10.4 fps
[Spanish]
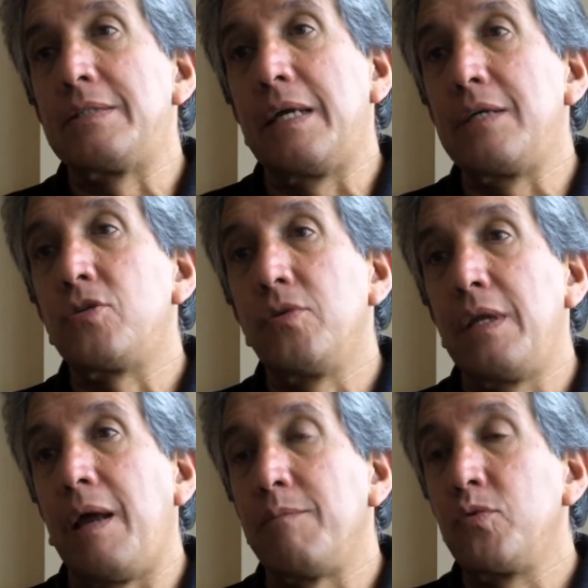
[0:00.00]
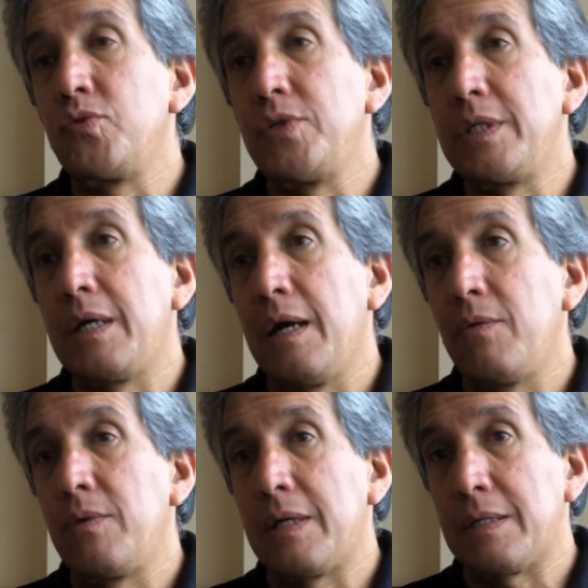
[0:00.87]
que se hizo de la
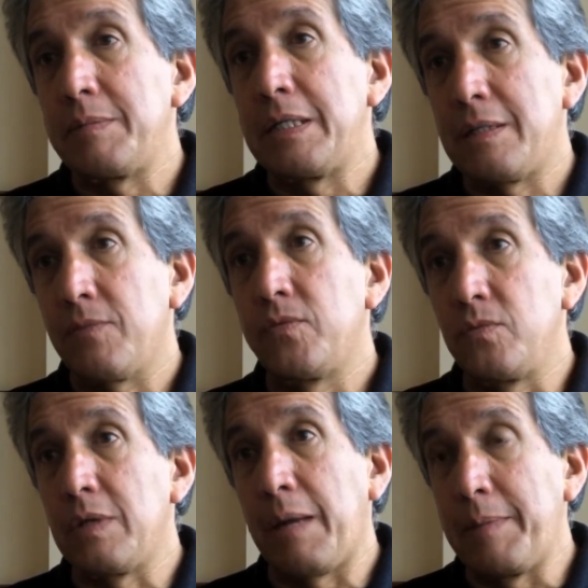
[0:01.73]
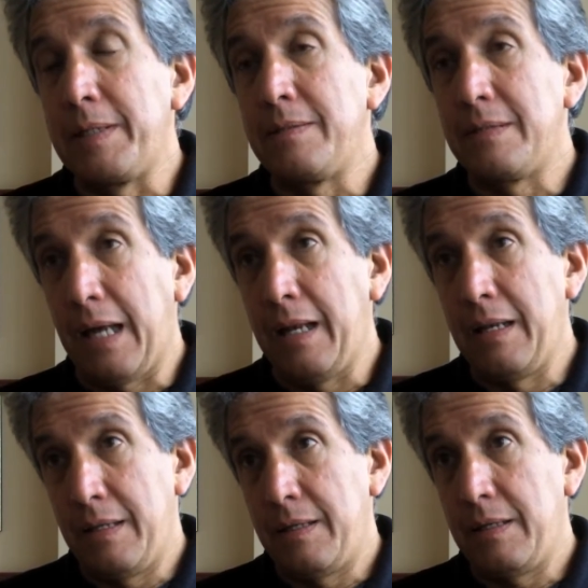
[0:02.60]
música una herramienta
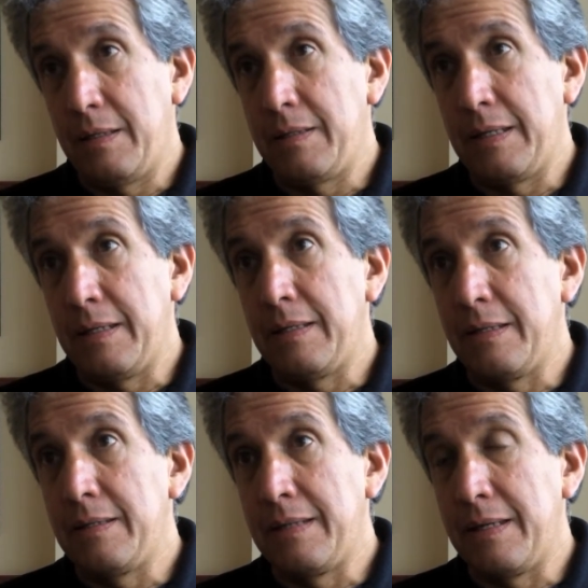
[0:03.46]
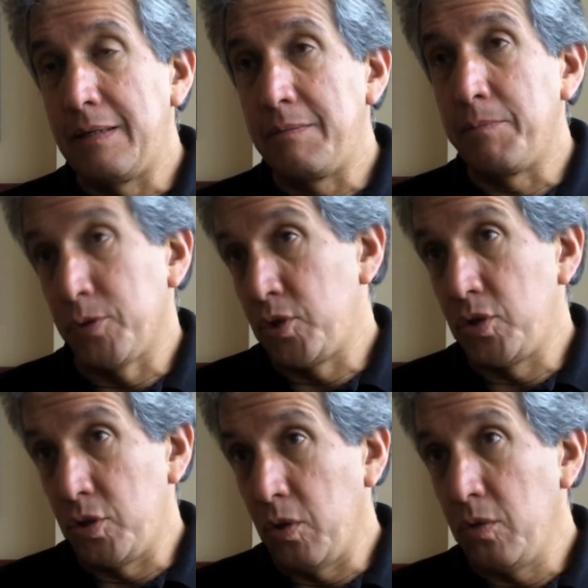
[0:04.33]
fundamental de,
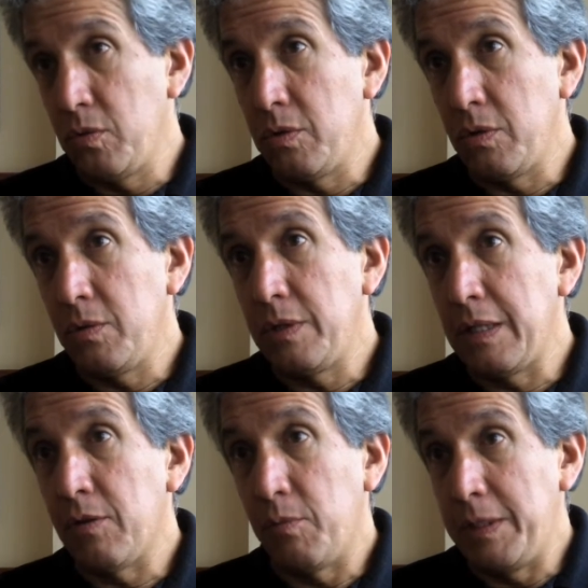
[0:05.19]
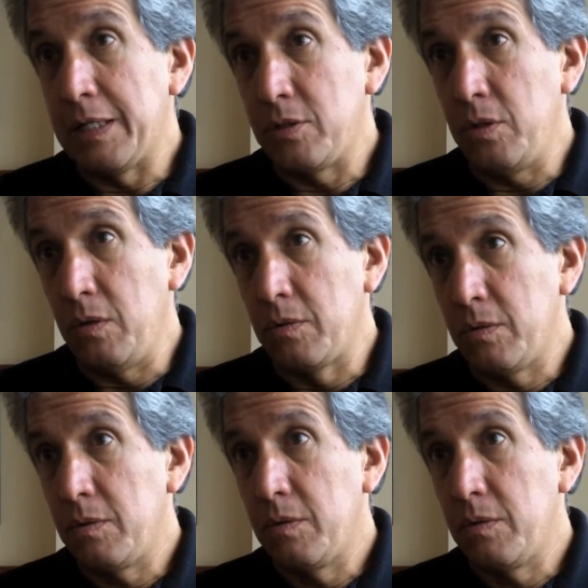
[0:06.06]
imposición y de dominación.